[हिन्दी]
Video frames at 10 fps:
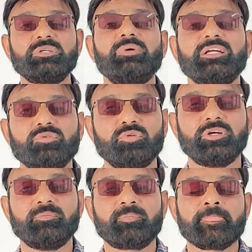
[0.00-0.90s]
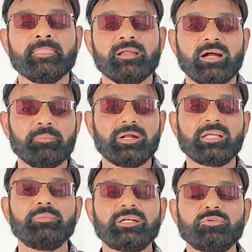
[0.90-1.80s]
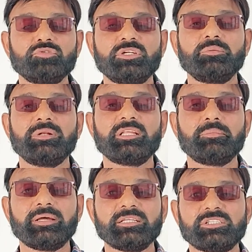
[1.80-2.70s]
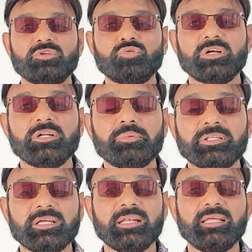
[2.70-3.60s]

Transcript: की बात हो गई हाँ बैठे बैठे कुछ नहीं मिलता मेहनत जरूर करनी पड़ती है